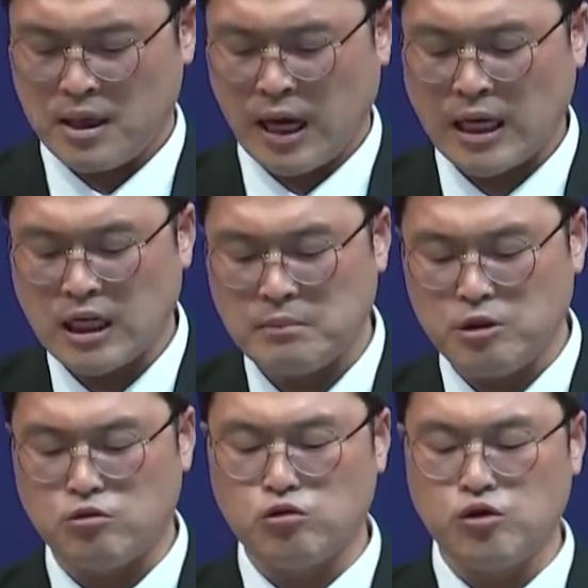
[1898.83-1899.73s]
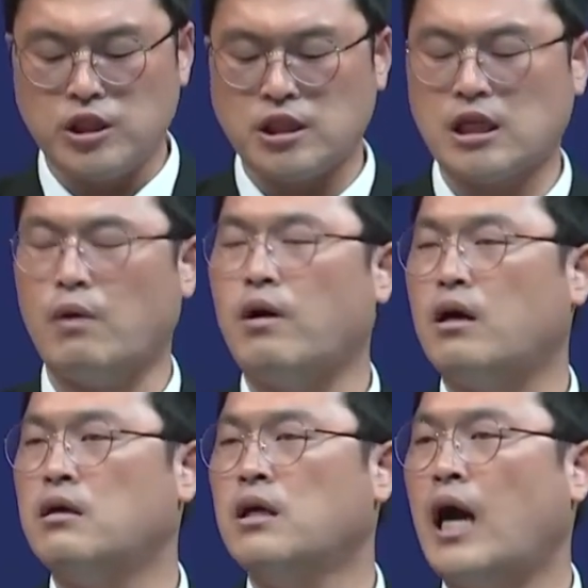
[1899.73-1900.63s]
하나님이
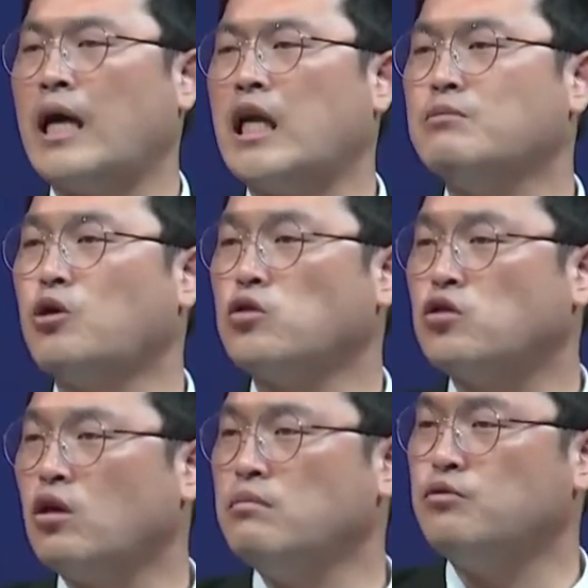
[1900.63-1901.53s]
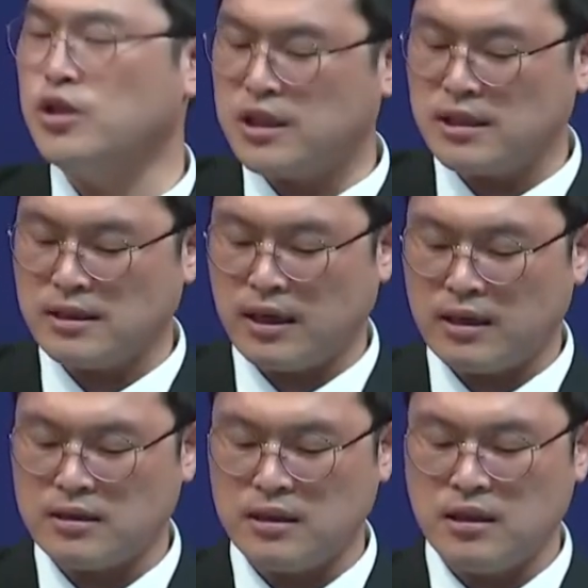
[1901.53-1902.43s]
누구이신가와 하나님은 어떤
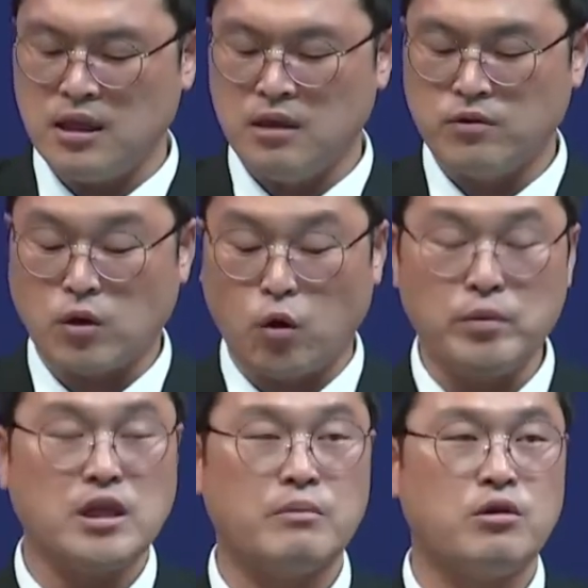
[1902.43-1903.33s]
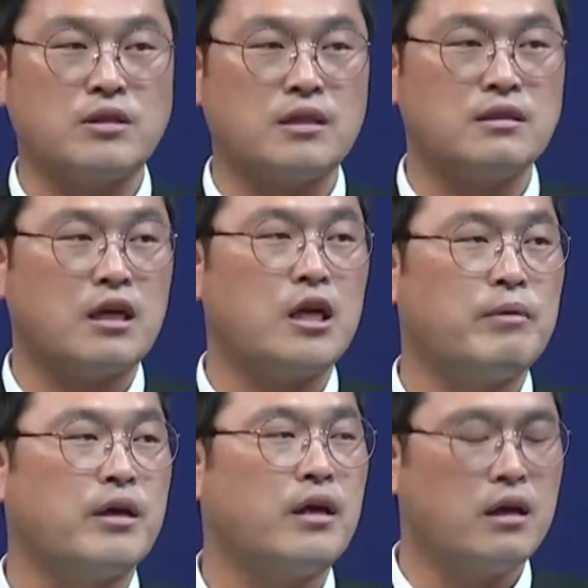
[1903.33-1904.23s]
분이신가를 우리가 고민하며 사는
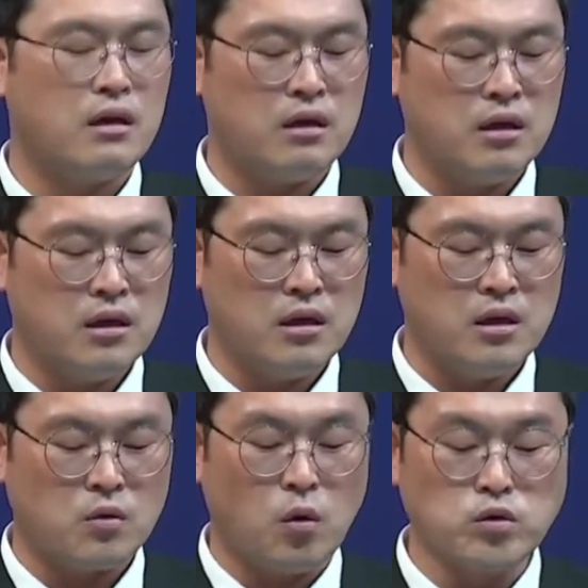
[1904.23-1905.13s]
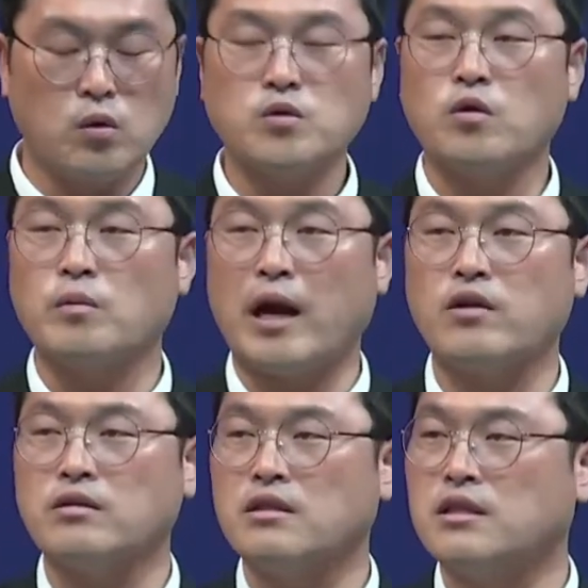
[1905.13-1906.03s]
사람에게 공통적으로
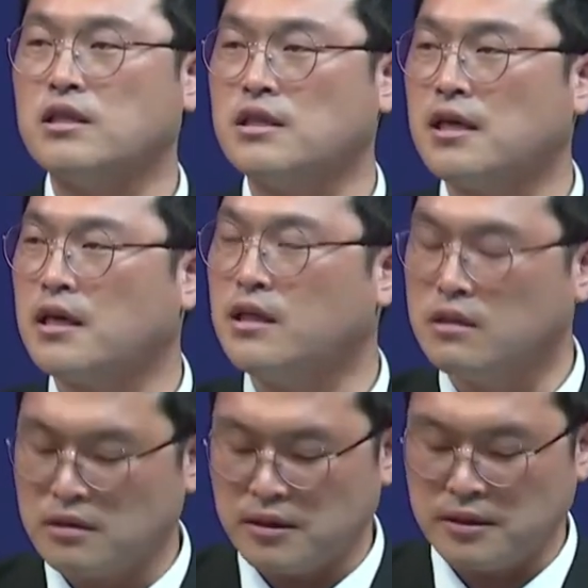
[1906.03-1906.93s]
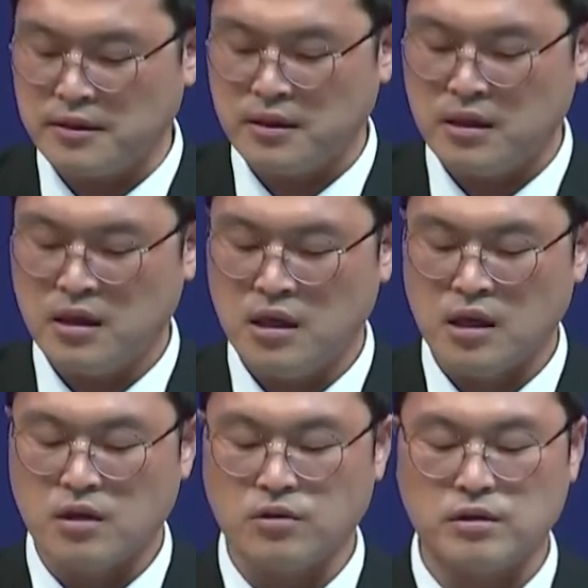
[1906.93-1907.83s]
발견되는 특징이 하나 있는데
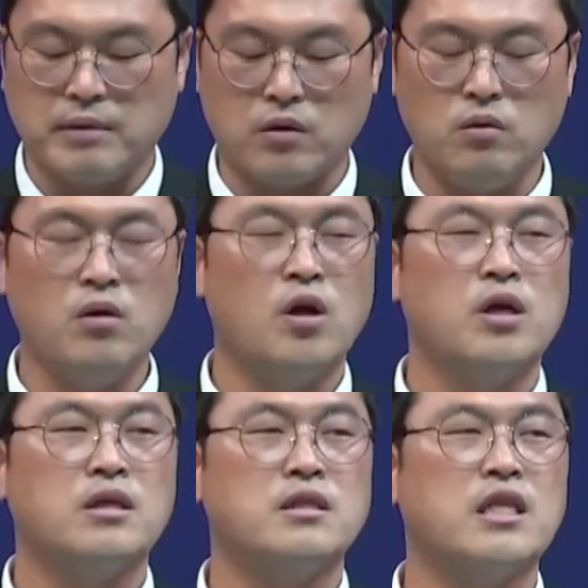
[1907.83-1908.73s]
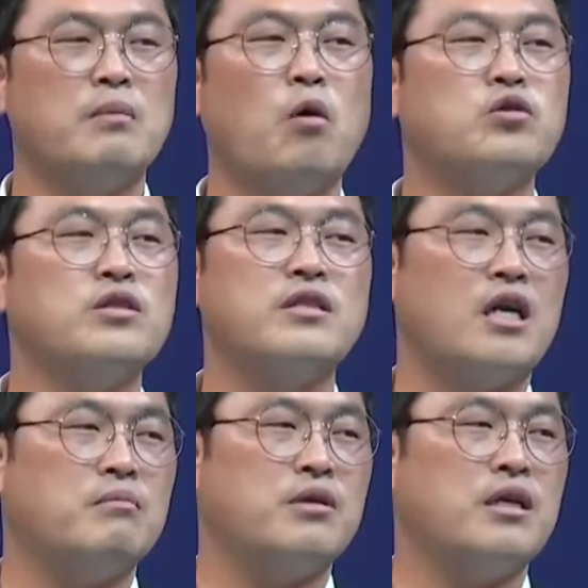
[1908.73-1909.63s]
그것은 바로 내 모든
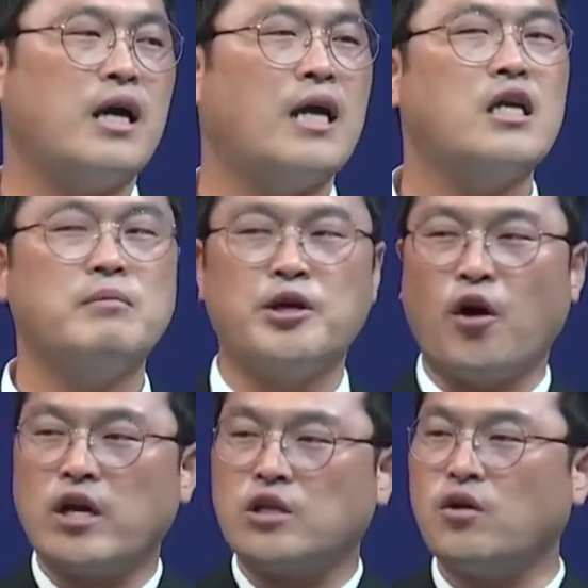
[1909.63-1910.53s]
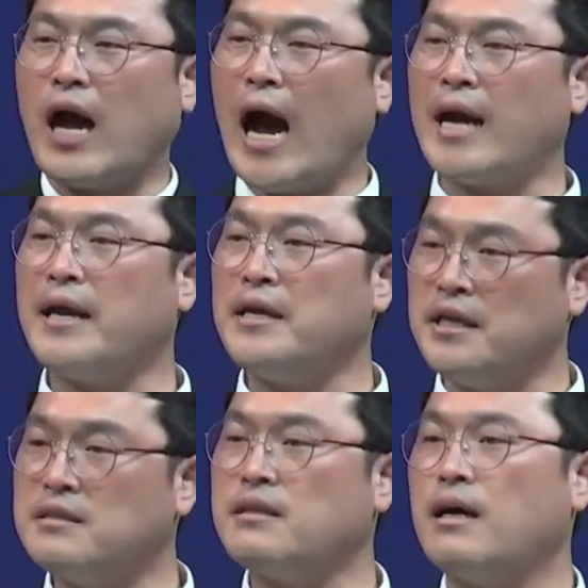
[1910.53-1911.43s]
삶이 하나님의 영향력 아래에
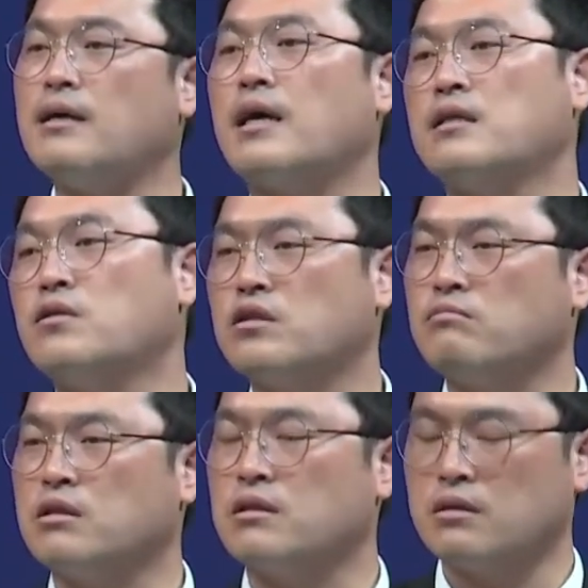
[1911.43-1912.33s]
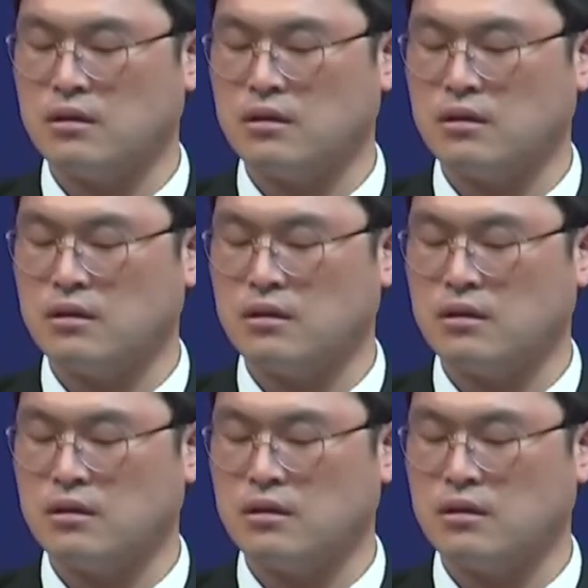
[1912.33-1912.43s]
있다라는 것입니다.